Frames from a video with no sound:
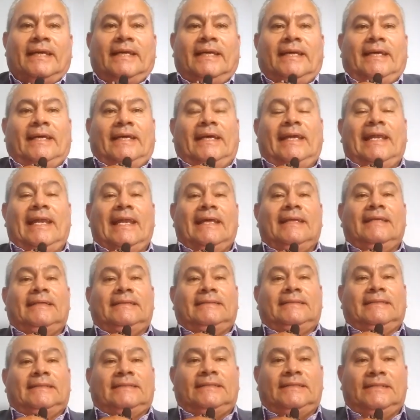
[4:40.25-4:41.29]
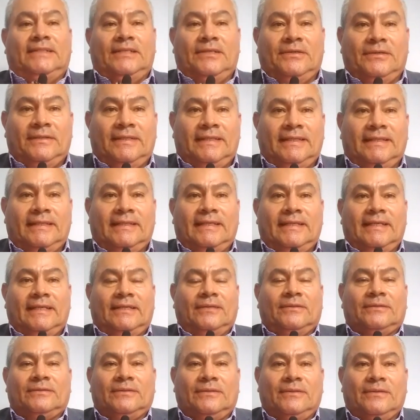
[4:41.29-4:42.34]
es la decisión del
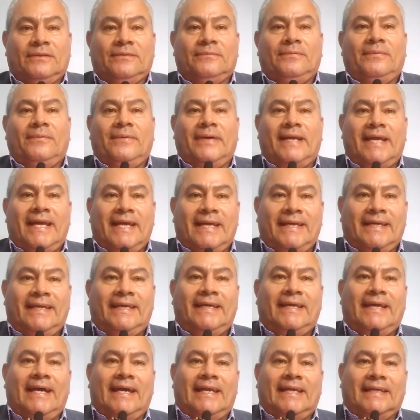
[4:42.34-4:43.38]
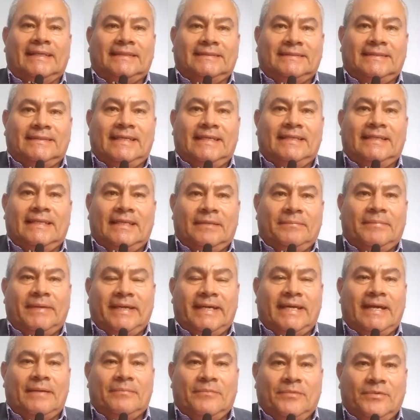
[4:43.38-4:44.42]
doctor Frankie Alexander
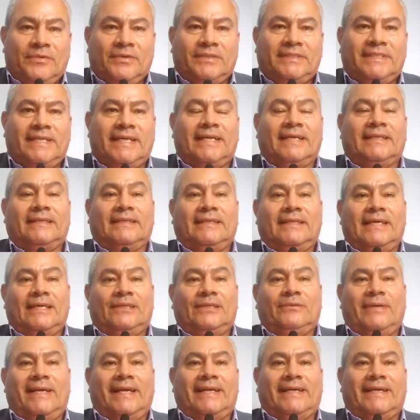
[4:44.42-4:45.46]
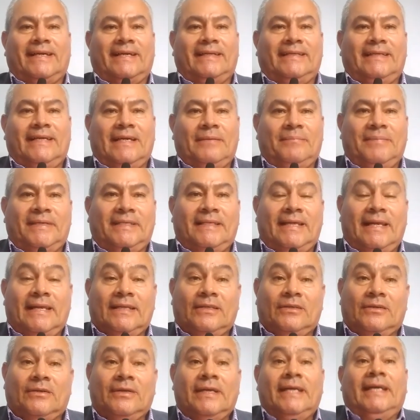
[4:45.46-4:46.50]
Vega Murcia, candidato a la alcaldía de
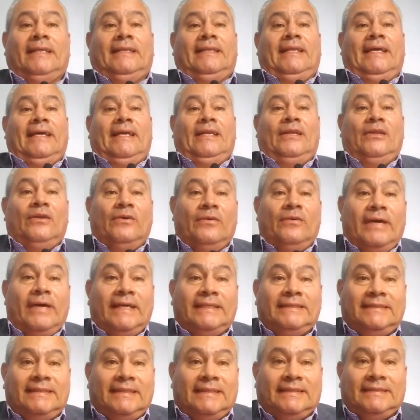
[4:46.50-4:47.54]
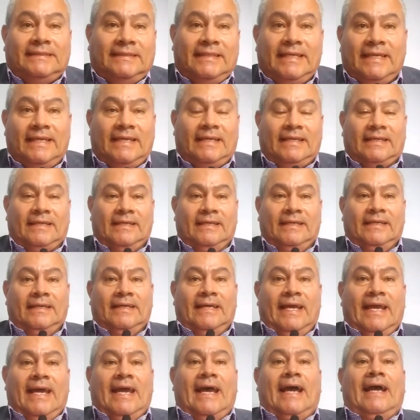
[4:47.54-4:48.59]
Pitalito de no asistir
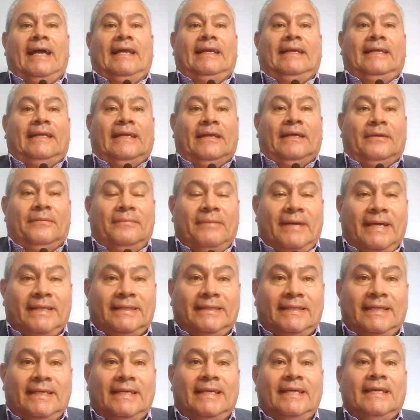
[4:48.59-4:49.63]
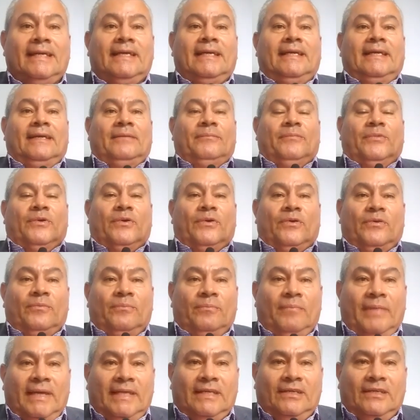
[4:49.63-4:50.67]
al debate por los
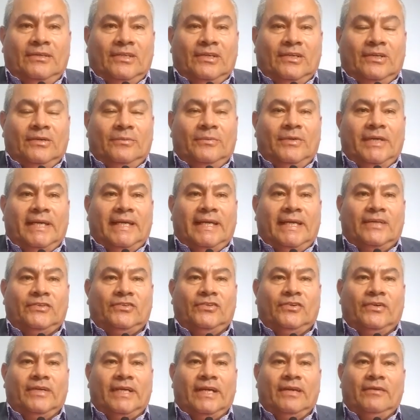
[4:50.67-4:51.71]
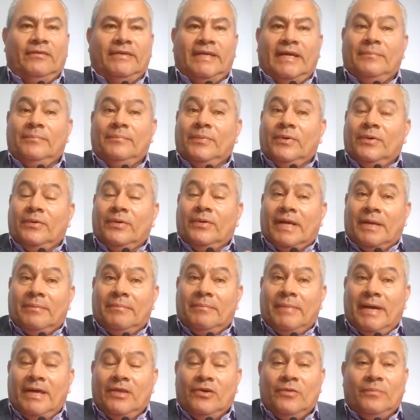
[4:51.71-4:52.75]
medios de comunicación que lo habían
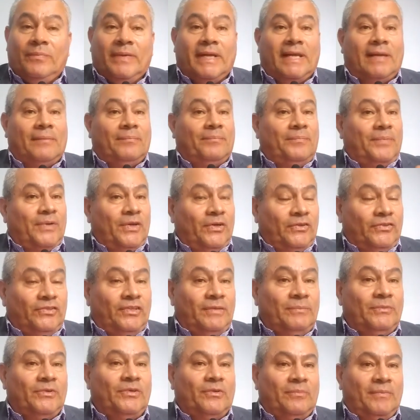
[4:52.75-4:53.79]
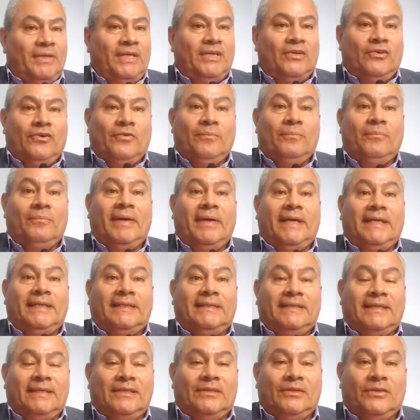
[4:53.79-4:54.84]
programado para el próximo domingo
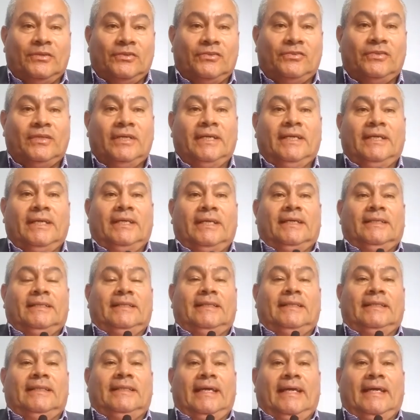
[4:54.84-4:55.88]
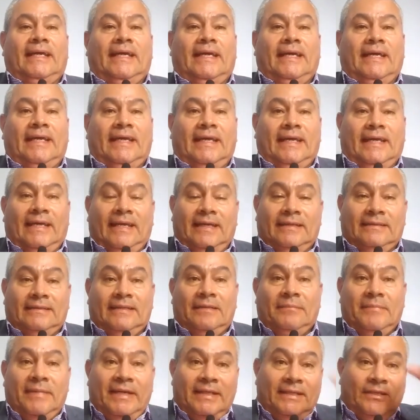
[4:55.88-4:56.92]
22 de
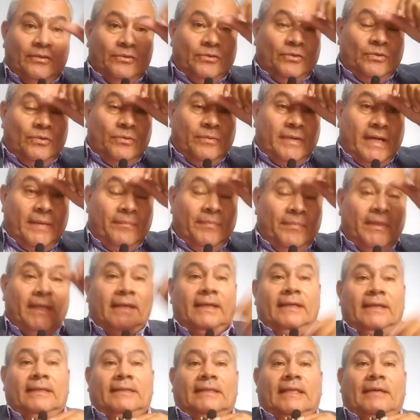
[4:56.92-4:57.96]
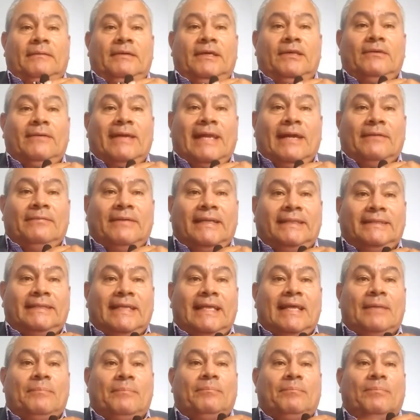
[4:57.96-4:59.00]
este mes de octubre, debido a la
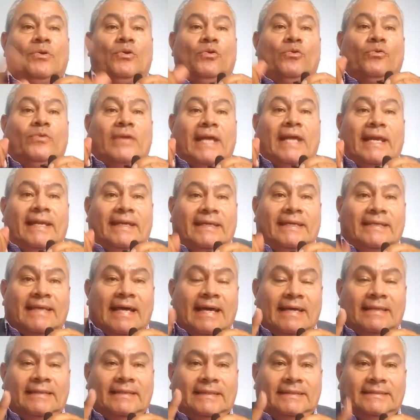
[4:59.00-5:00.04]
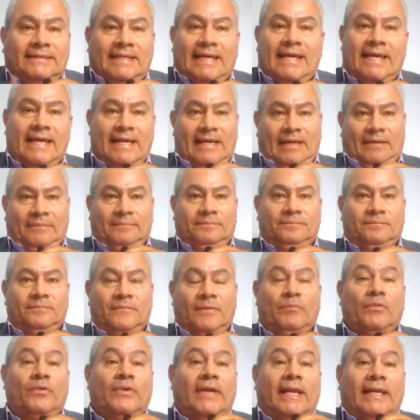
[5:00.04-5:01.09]
falta de pluralidad, dice él.
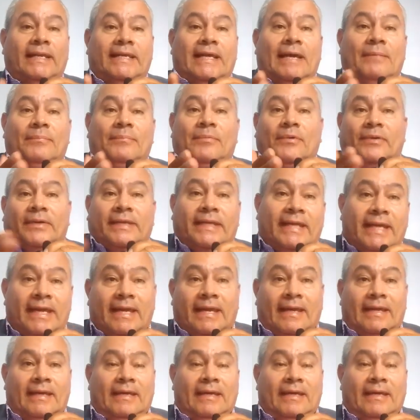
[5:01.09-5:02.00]
Pluralidad, ¿por qué?